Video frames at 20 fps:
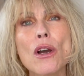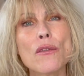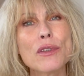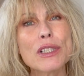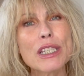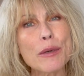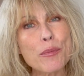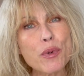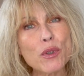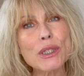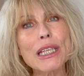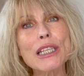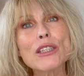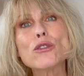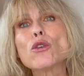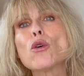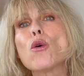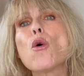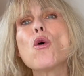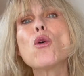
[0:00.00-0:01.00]
vous avez
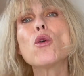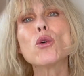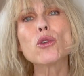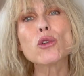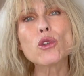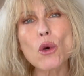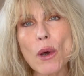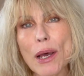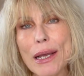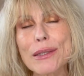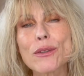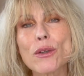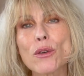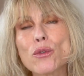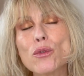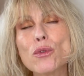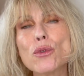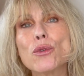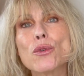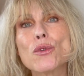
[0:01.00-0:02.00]
peut-être trop longtemps
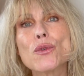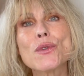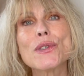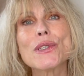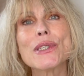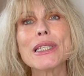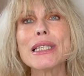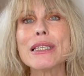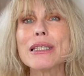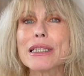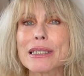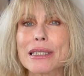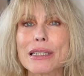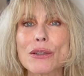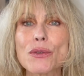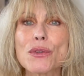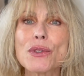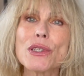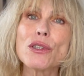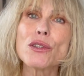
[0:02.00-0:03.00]
attendu aussi,
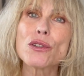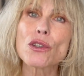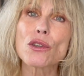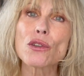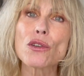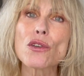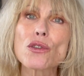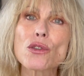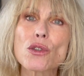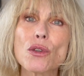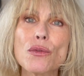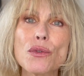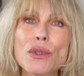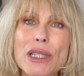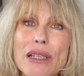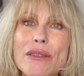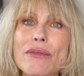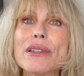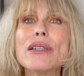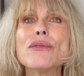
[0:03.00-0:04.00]
c'est aussi une tendance que
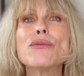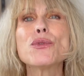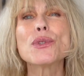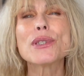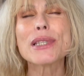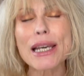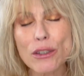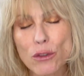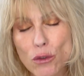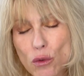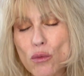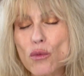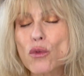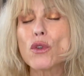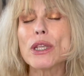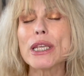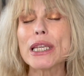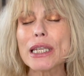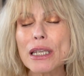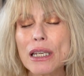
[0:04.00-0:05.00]
vous avez, vous
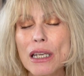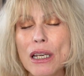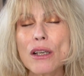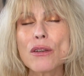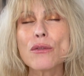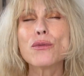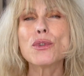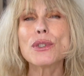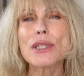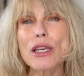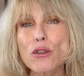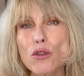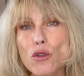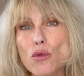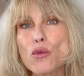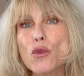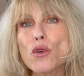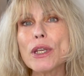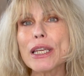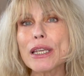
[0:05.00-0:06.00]
accumulez, vous
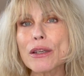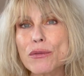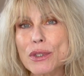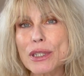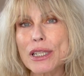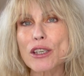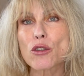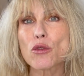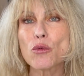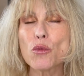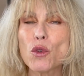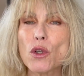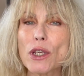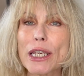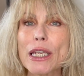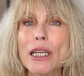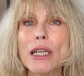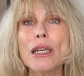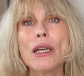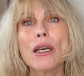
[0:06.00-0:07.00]
accumulez, vous
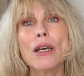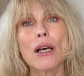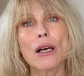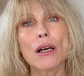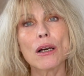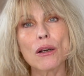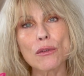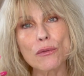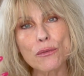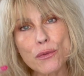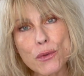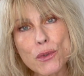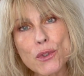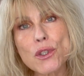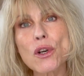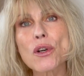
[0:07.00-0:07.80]
accumulez, euh, vous